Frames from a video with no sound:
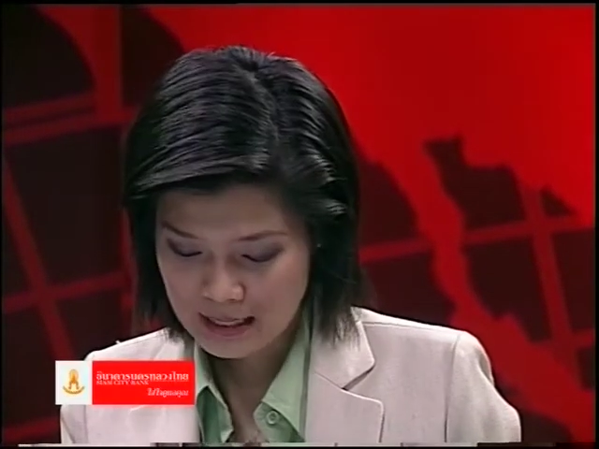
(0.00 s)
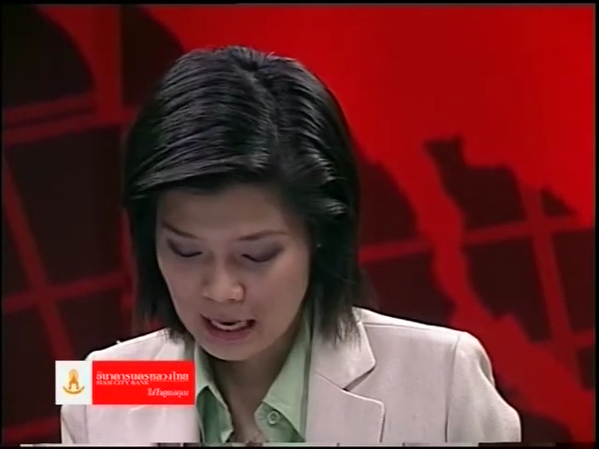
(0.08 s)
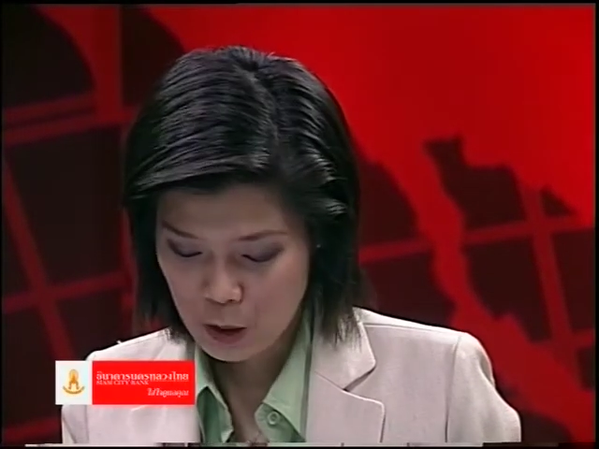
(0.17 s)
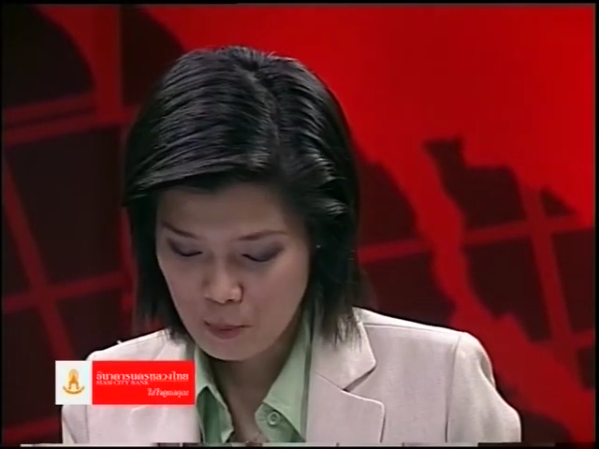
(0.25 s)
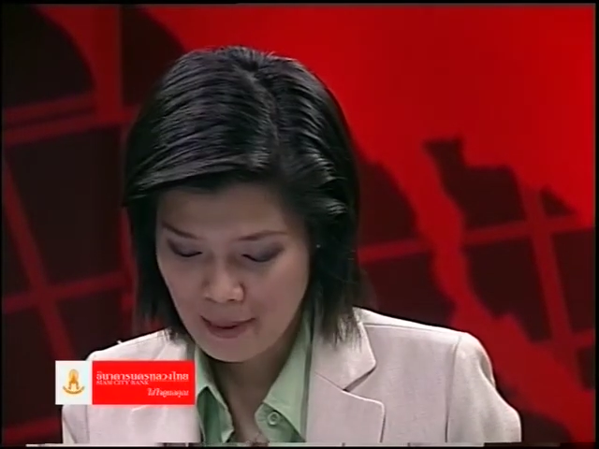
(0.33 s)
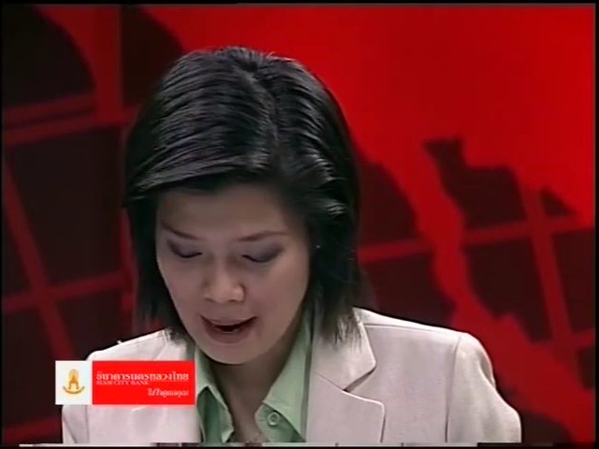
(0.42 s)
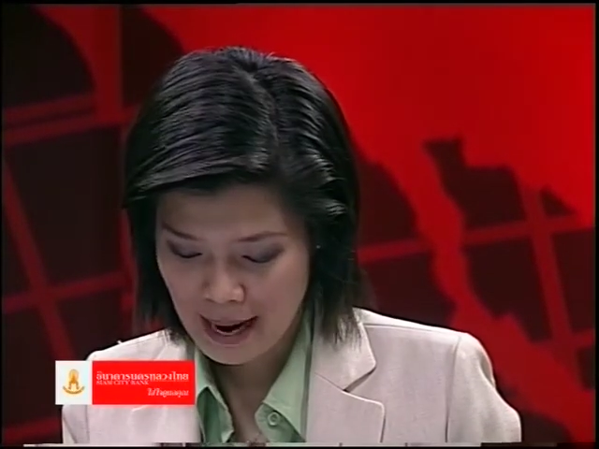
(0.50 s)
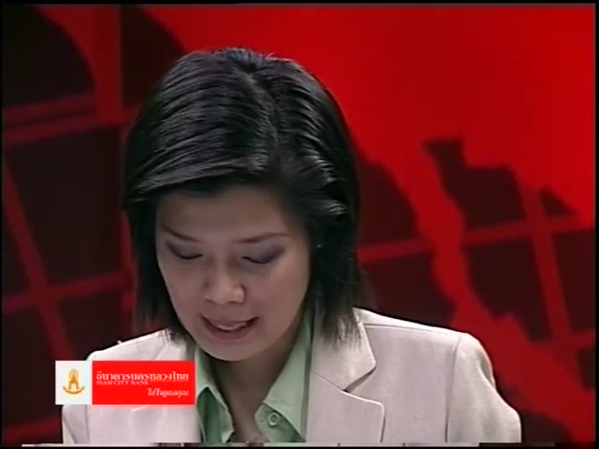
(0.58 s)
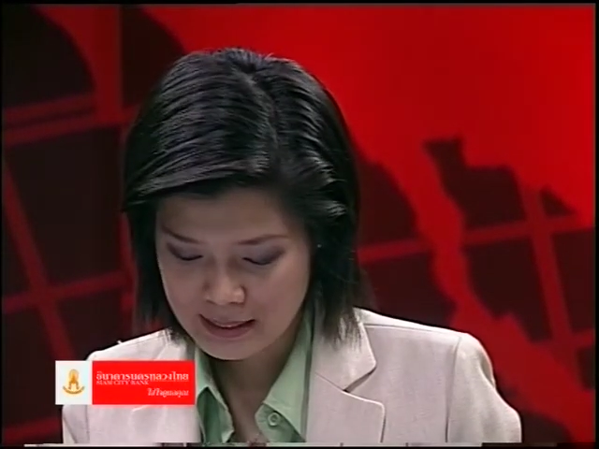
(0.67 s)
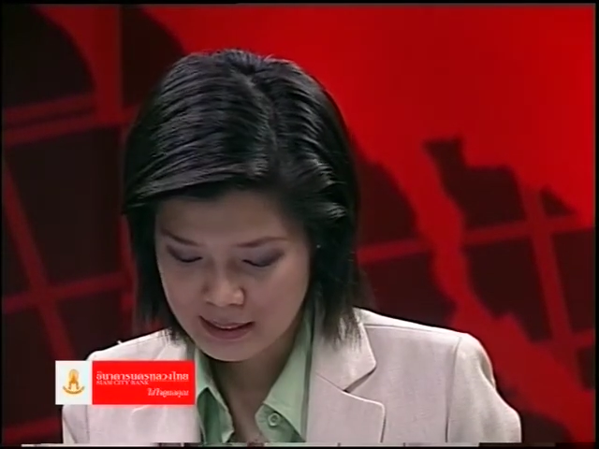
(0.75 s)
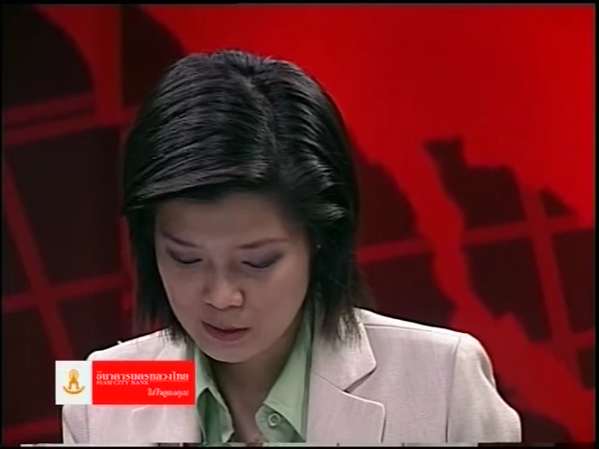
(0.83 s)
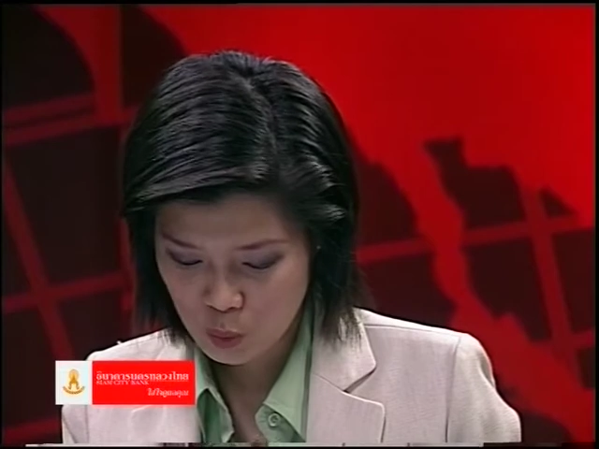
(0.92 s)
เข้ามา
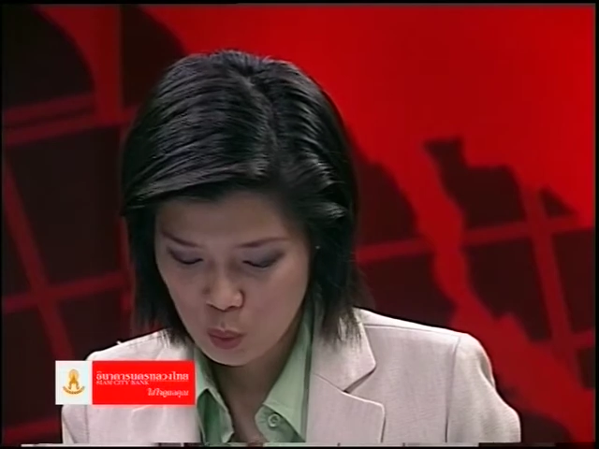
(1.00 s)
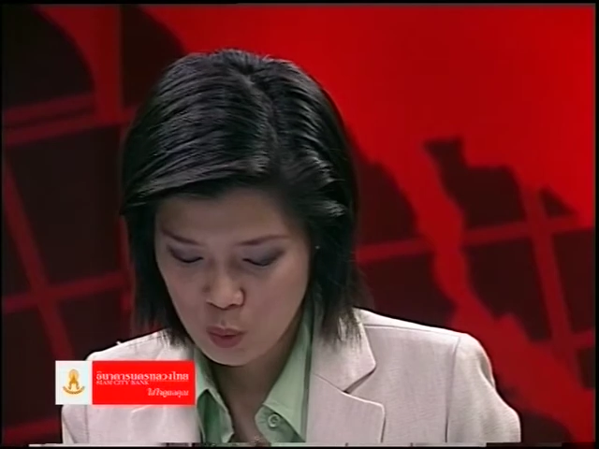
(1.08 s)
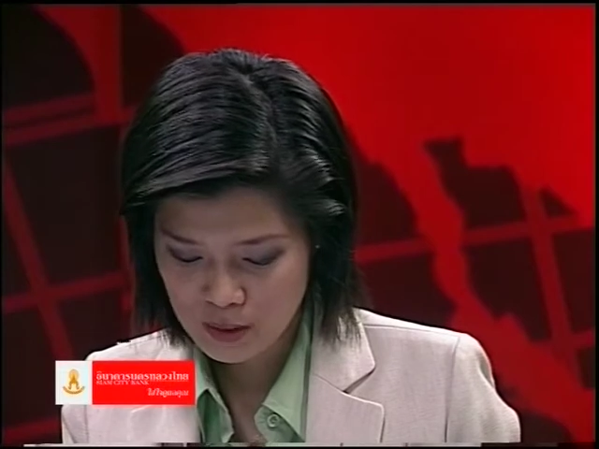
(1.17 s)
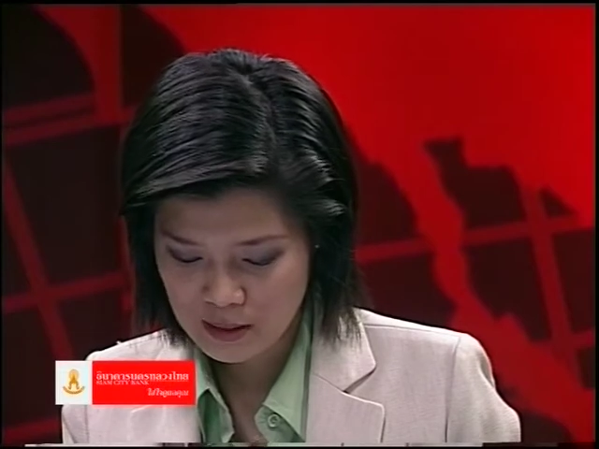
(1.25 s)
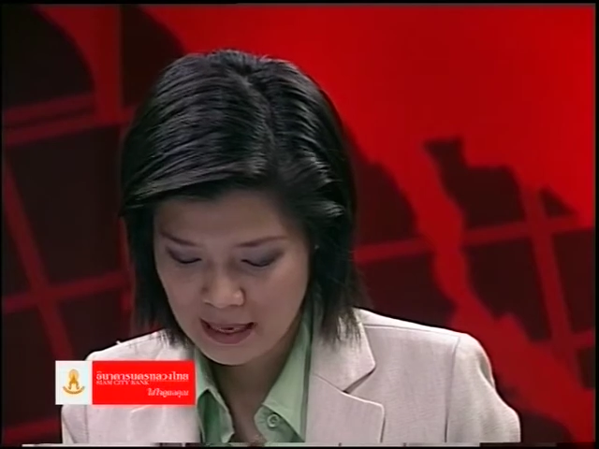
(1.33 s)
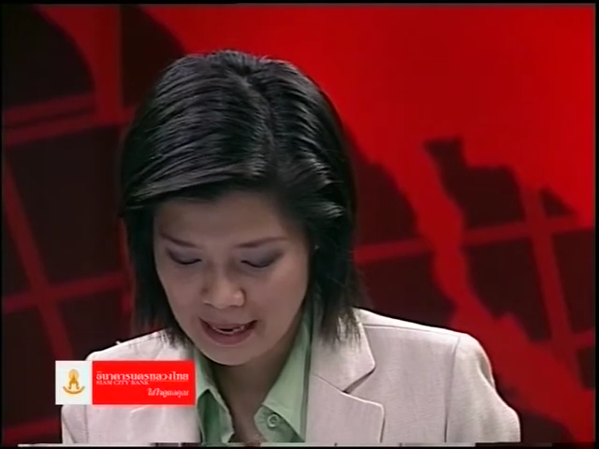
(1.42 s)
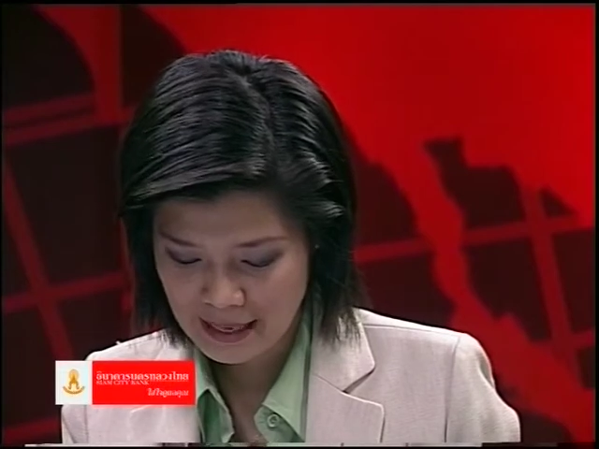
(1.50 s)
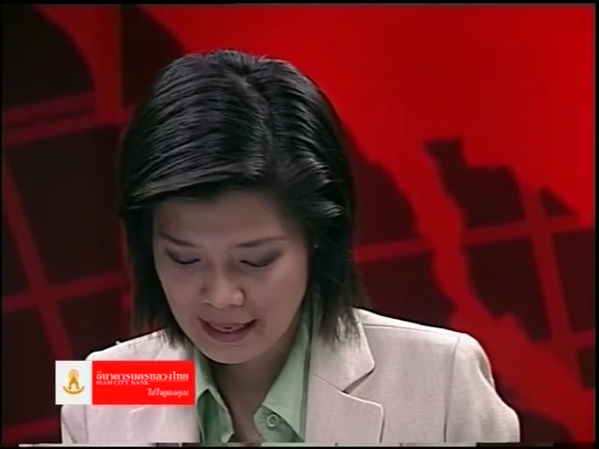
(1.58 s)
ถือหุ้น Land